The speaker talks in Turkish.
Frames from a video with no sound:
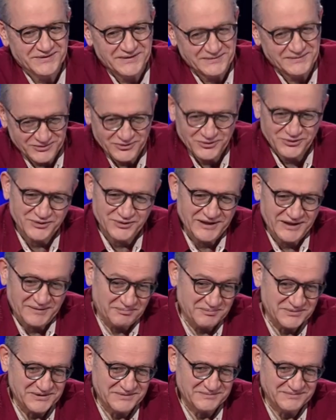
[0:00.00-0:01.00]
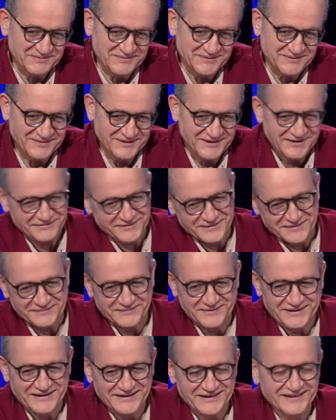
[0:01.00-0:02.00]
Ama doğru yapmışım. Aferin
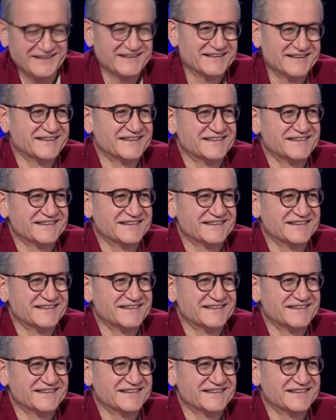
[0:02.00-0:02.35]
bana.